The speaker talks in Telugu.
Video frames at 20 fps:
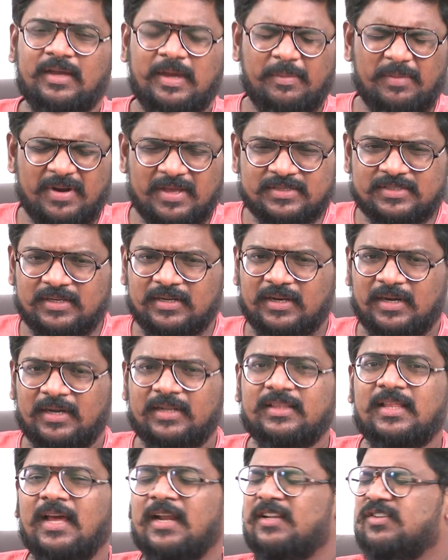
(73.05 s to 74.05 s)
కమల్ హాసన్
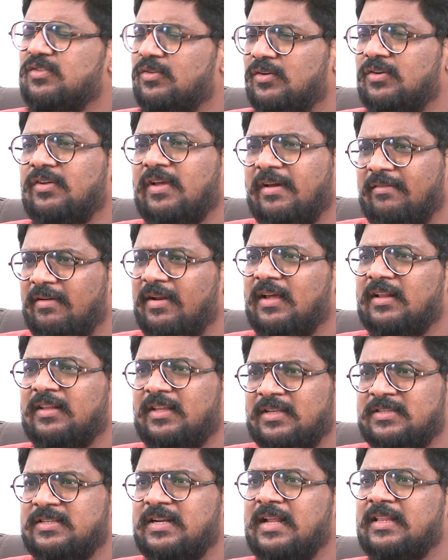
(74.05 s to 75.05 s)
అంటే దాని చుట్టూ ఎవరు
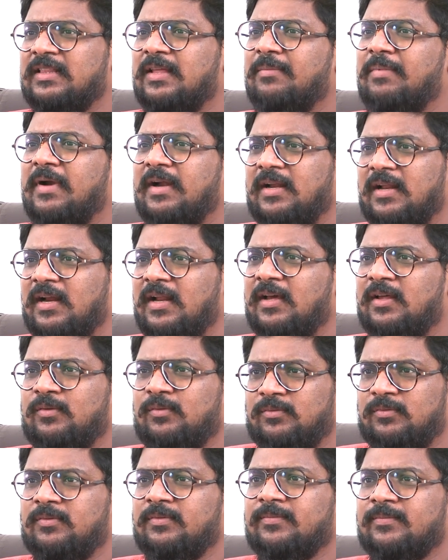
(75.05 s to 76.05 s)
అంత శ్రద్ధ
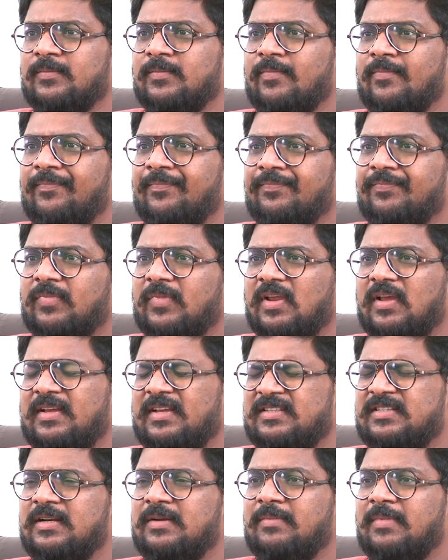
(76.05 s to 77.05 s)
పెట్టలేదు hmm.
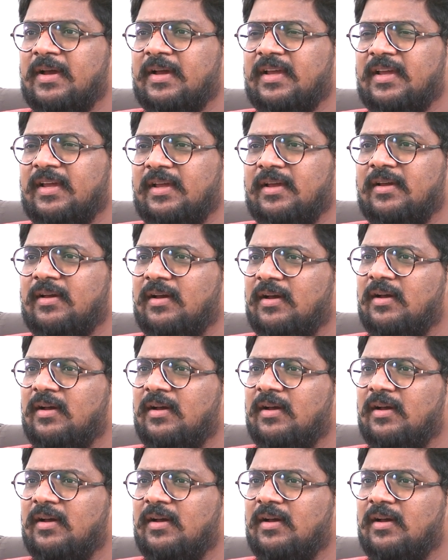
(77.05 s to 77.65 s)
ఈ సినిమాకి